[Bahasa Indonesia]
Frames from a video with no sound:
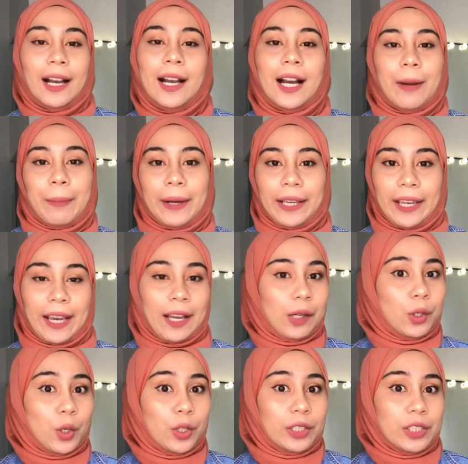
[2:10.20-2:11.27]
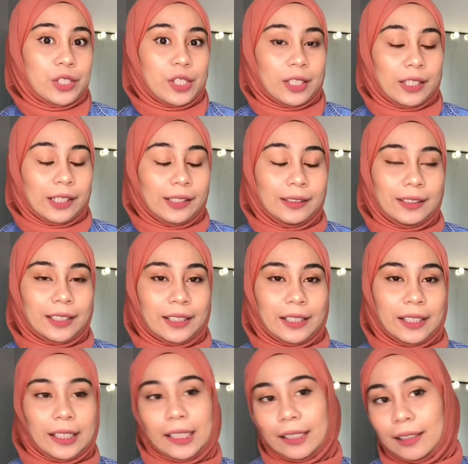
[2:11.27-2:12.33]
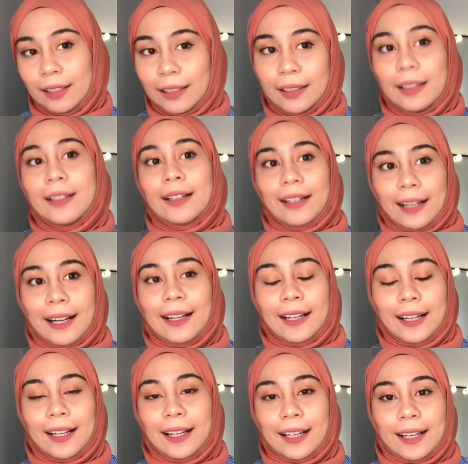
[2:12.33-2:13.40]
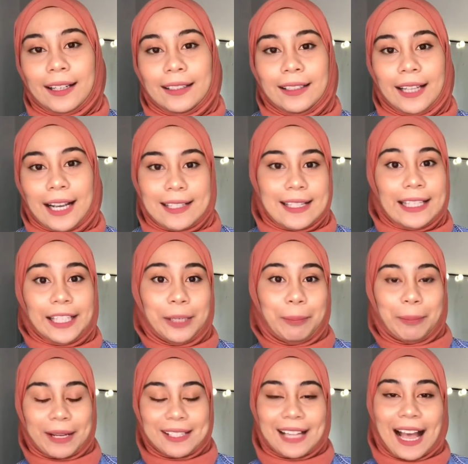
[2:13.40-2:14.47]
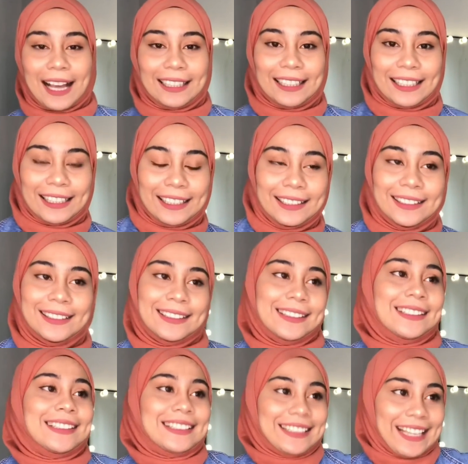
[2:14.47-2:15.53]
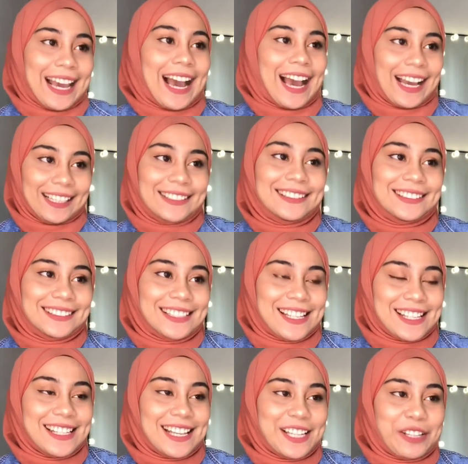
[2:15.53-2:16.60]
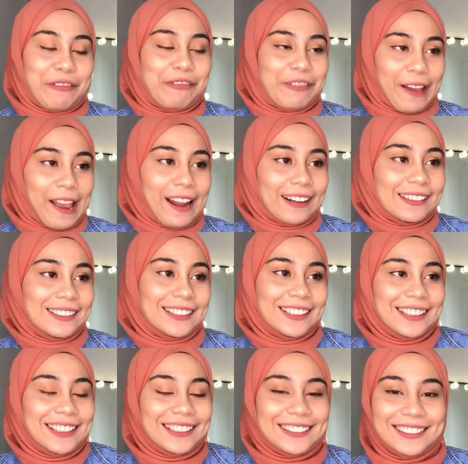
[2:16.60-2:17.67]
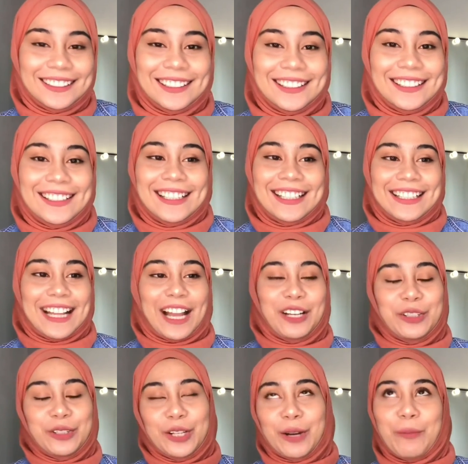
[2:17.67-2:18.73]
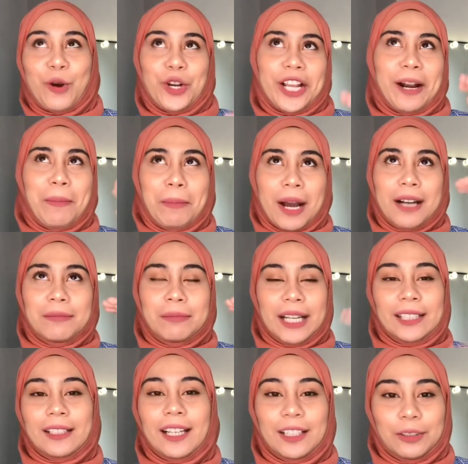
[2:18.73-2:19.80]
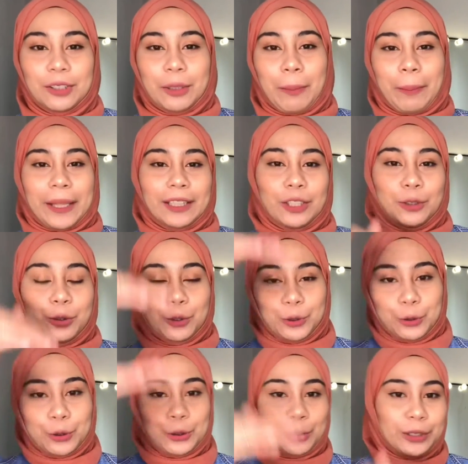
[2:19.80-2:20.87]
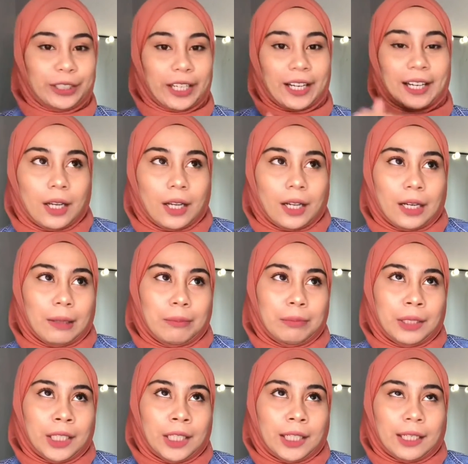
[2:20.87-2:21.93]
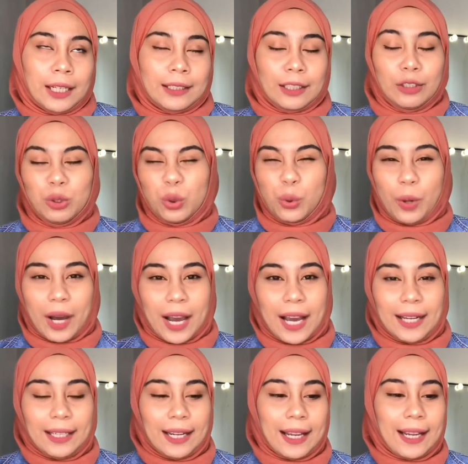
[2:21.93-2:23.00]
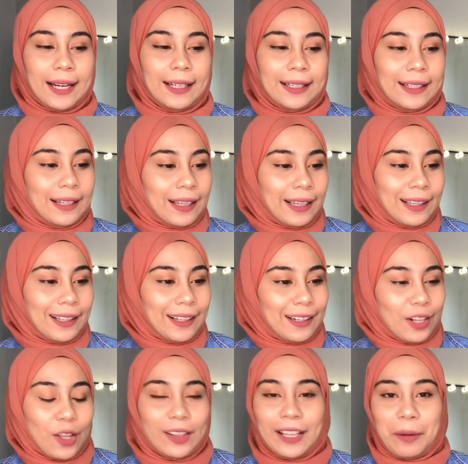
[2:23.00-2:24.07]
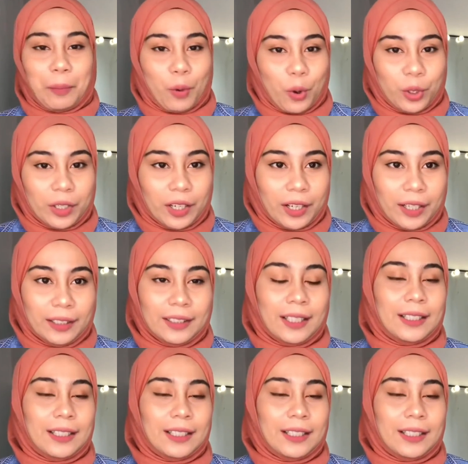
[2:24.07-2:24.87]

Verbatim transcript: nggak pakai air conditioning, jadi kalian akan dikasih kipas angin. Ya, it's just a fan. dan juga model bunk bednya atau tempat tidur susunnya lebih kelihatan tua dan not that modern